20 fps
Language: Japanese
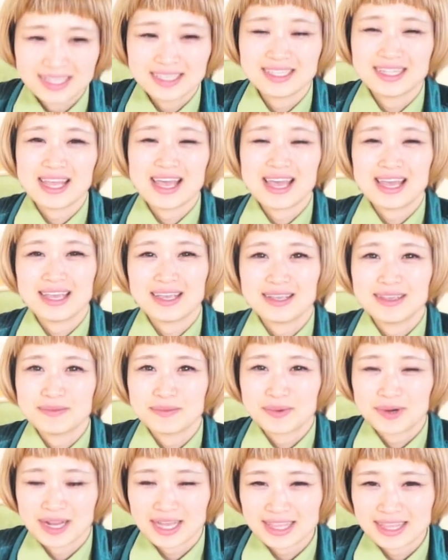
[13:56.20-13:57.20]
して
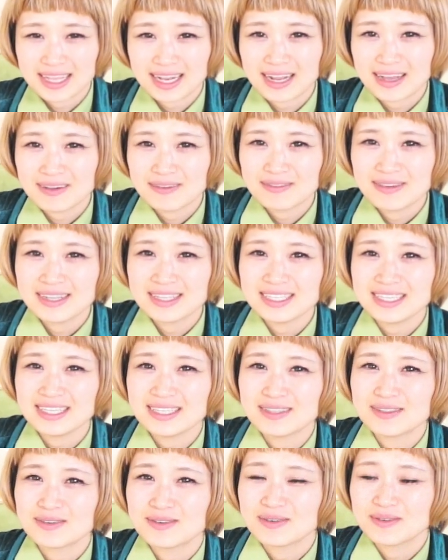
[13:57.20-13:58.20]
もらえたら嬉し
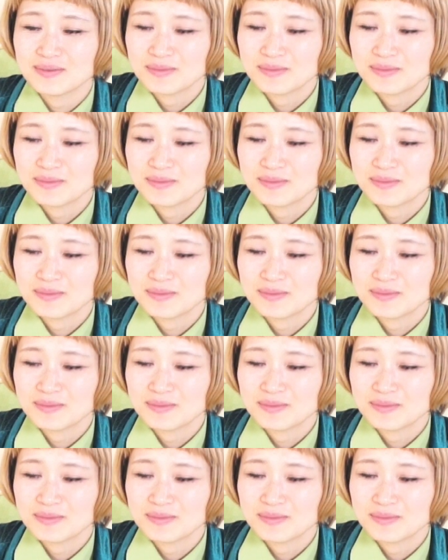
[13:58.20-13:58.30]
いと